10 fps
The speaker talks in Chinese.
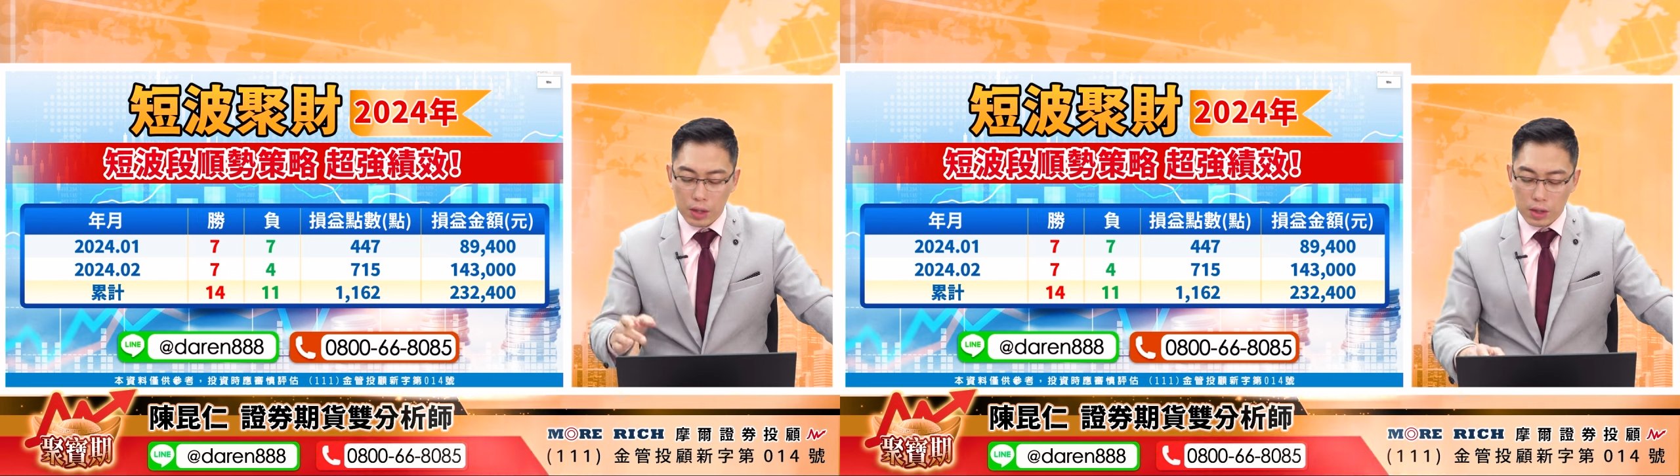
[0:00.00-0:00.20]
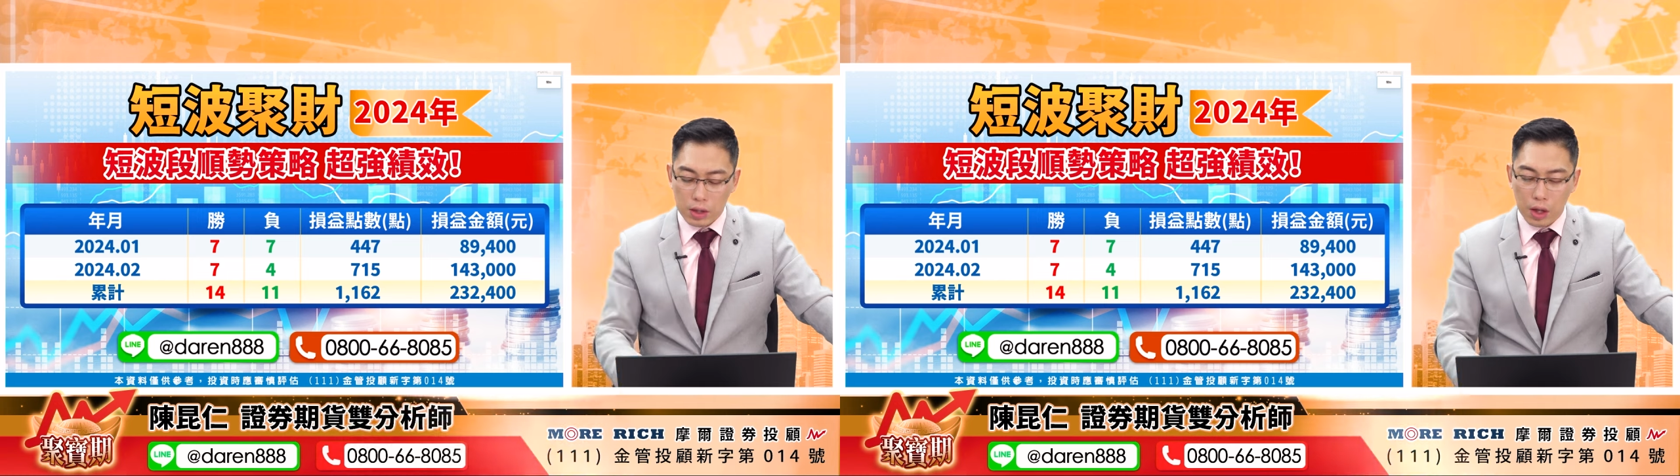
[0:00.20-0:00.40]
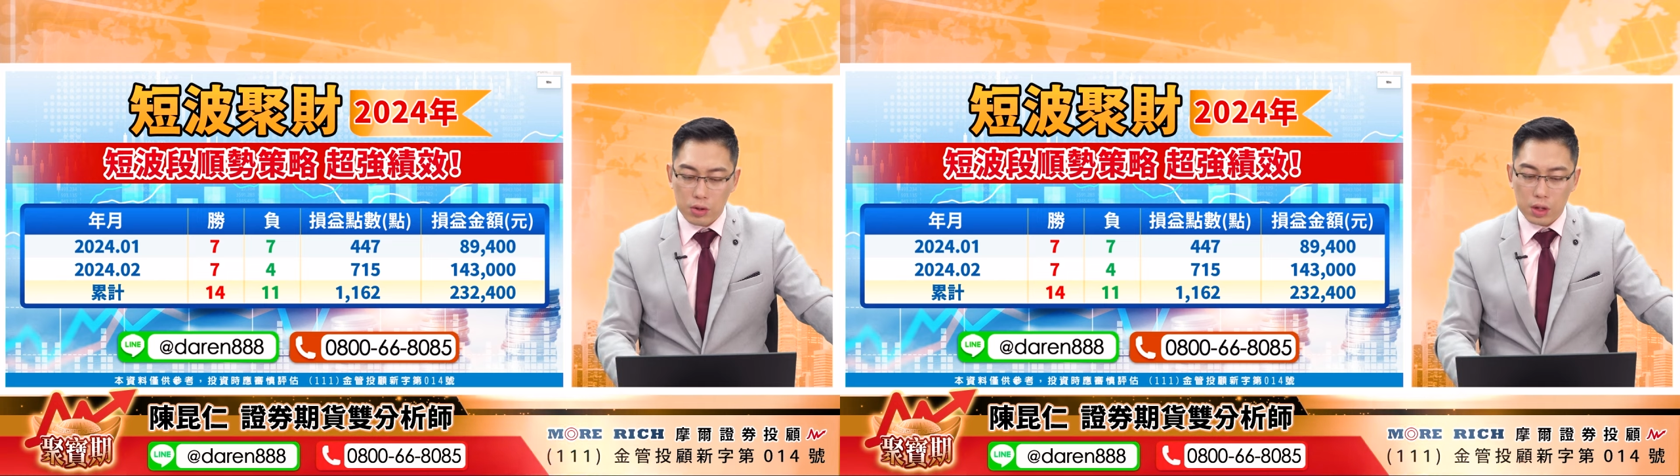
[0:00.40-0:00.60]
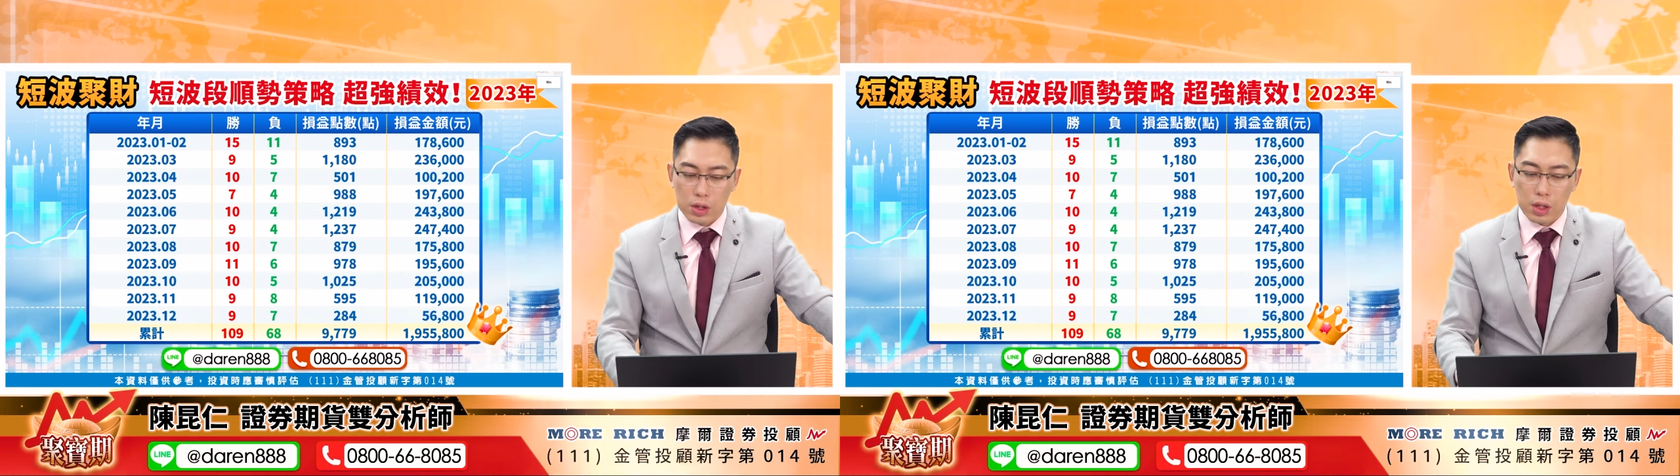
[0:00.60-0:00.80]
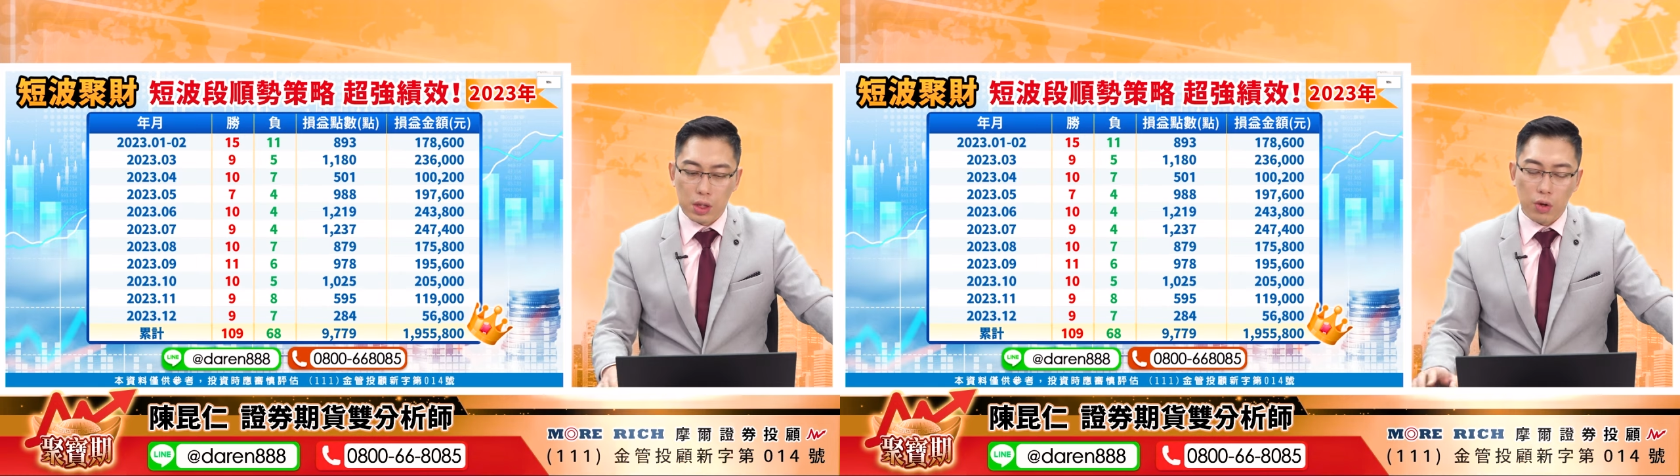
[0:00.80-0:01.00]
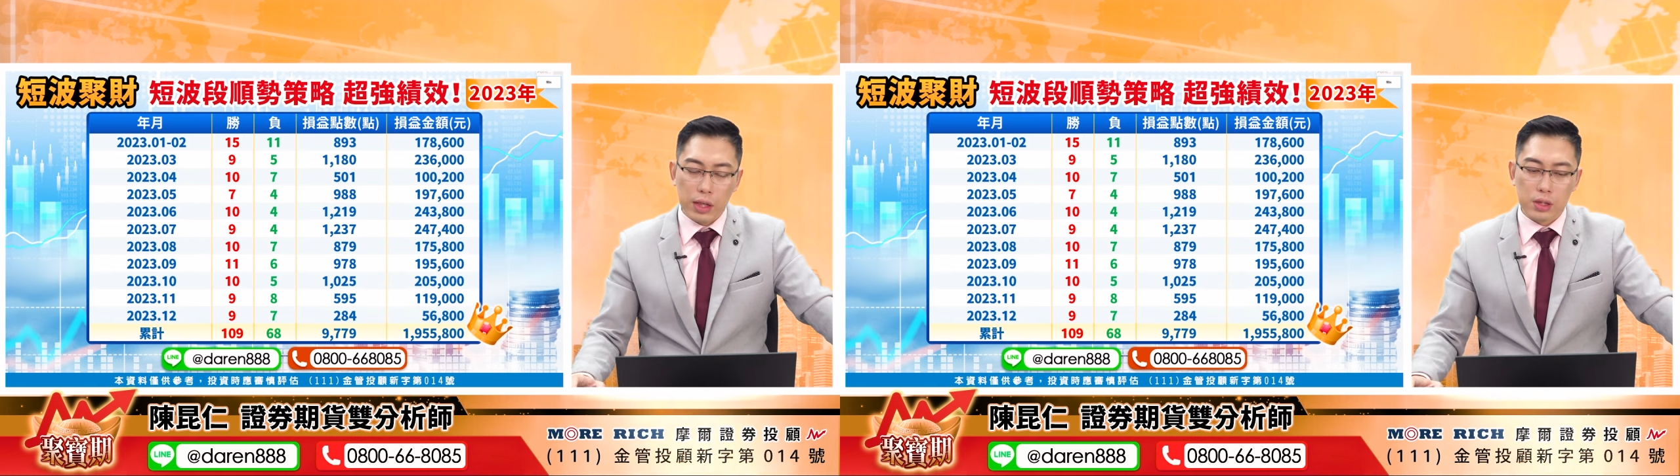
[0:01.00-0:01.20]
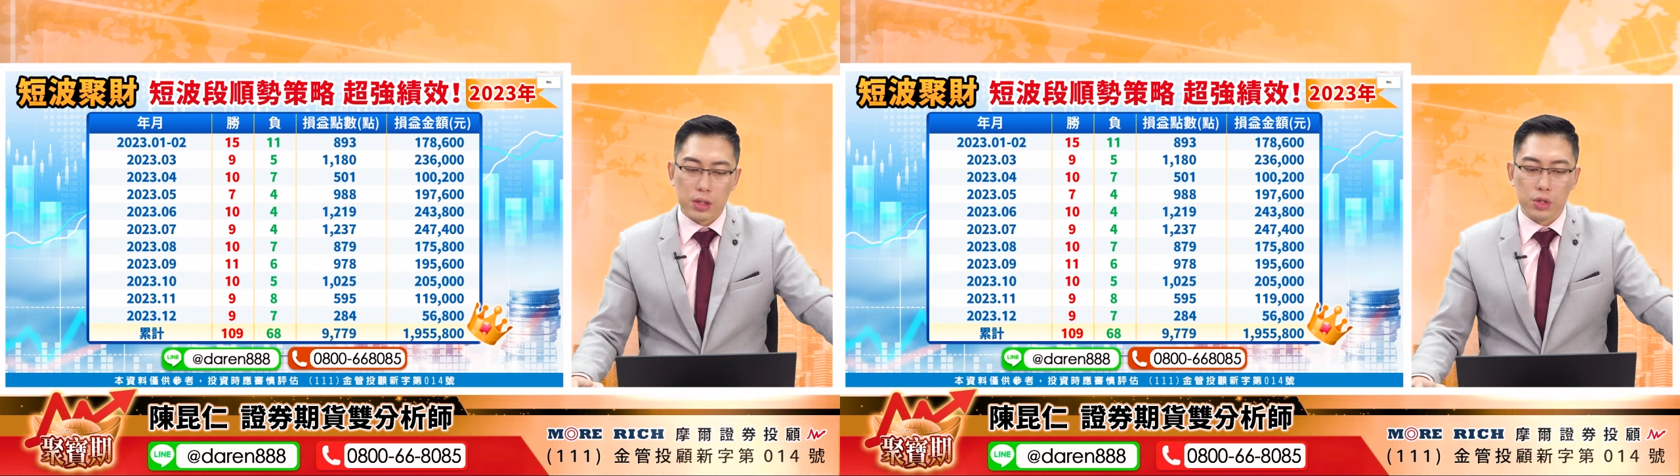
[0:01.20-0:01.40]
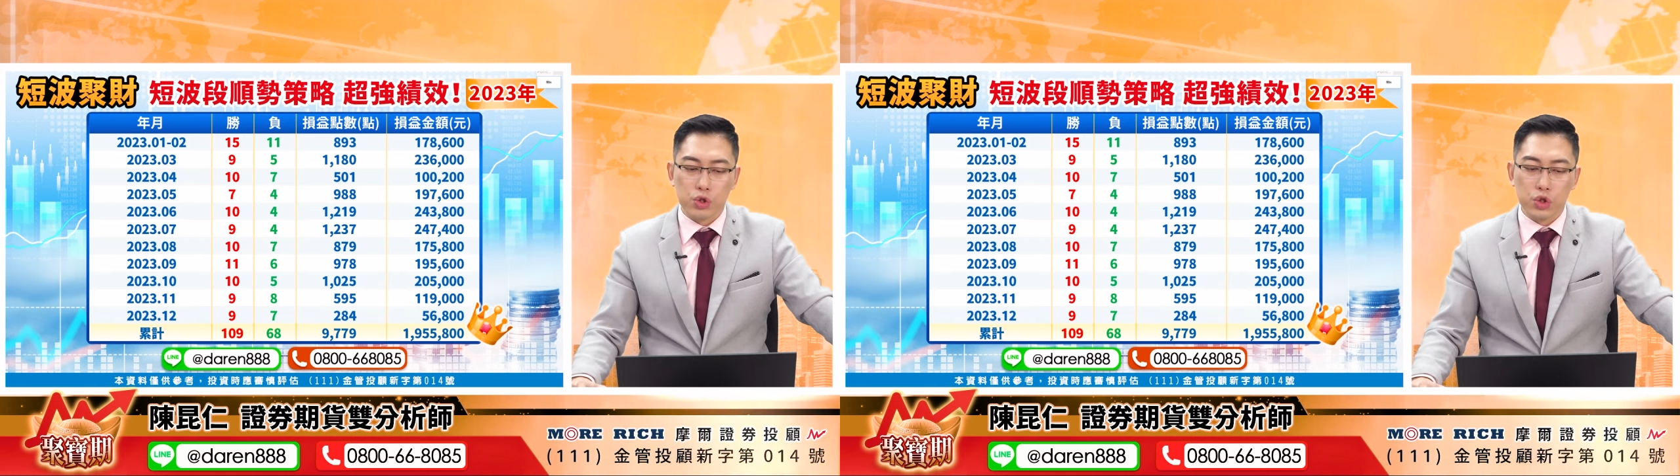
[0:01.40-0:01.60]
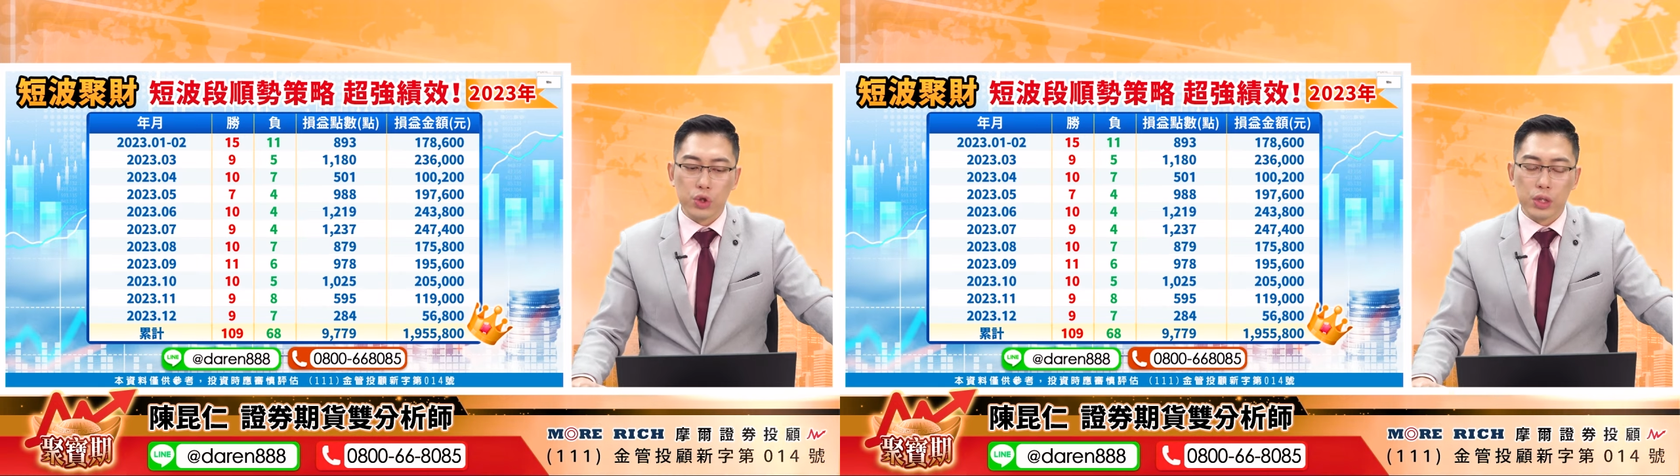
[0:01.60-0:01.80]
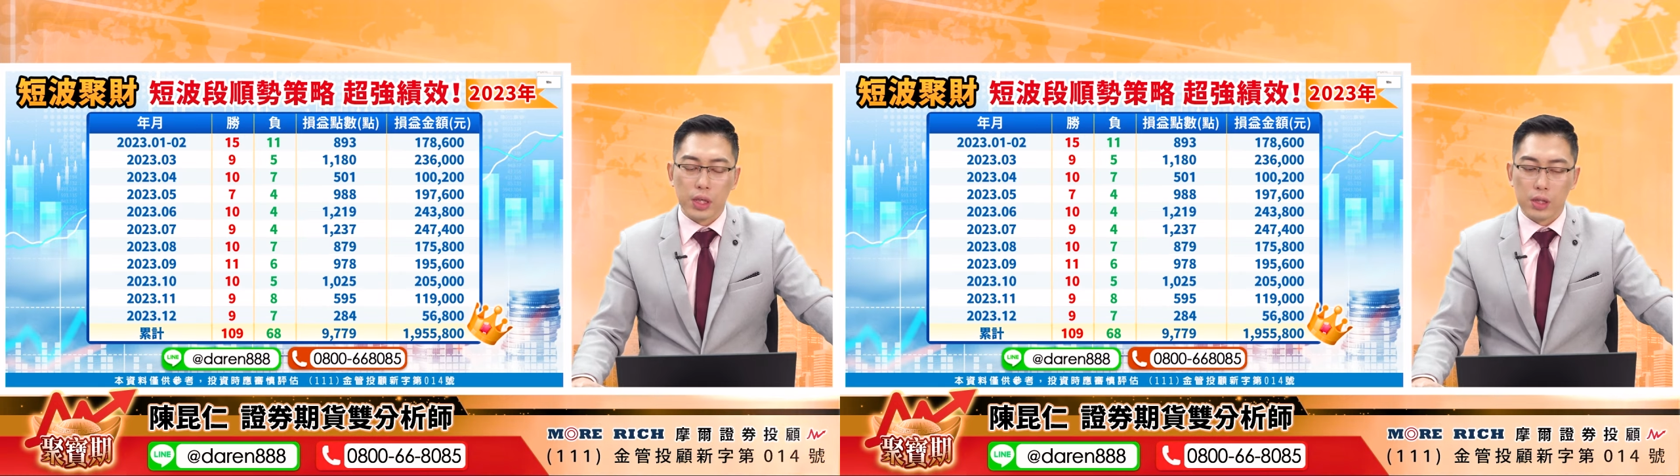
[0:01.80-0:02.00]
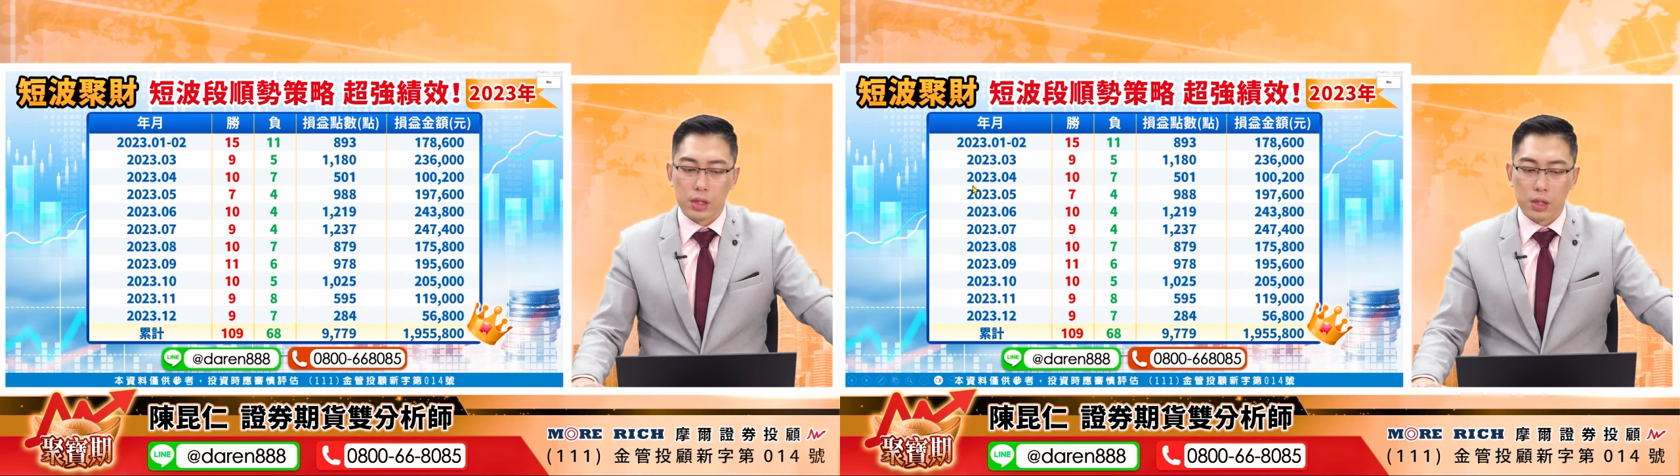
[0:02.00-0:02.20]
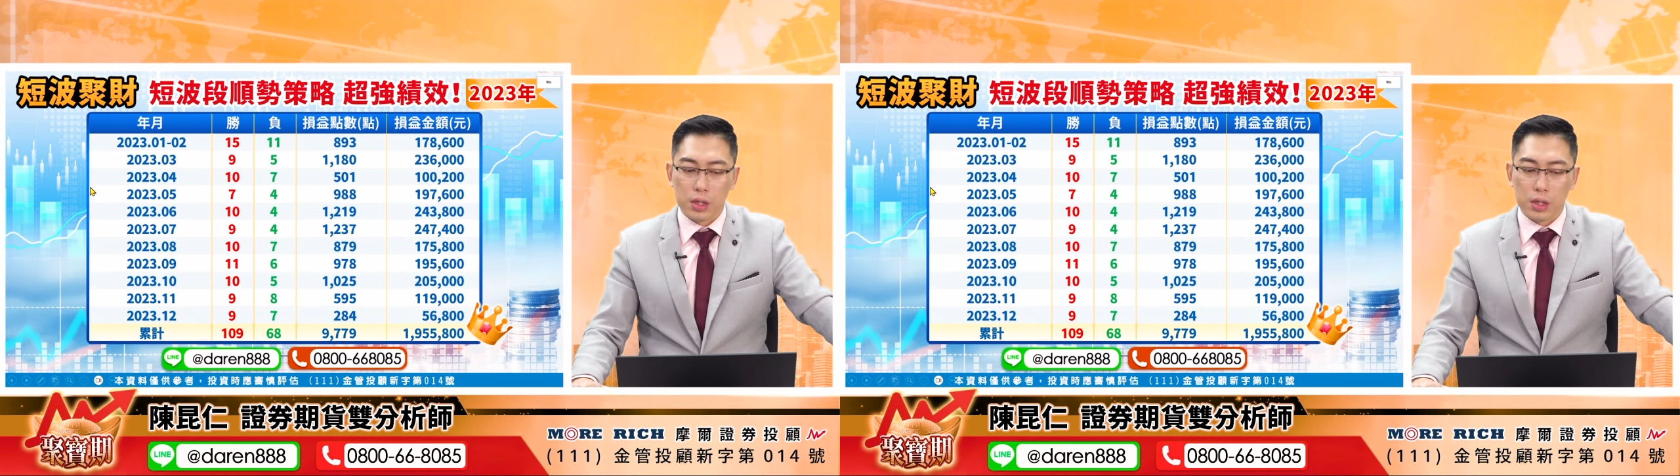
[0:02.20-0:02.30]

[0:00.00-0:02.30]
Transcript: 然后呢，这个的话是去年的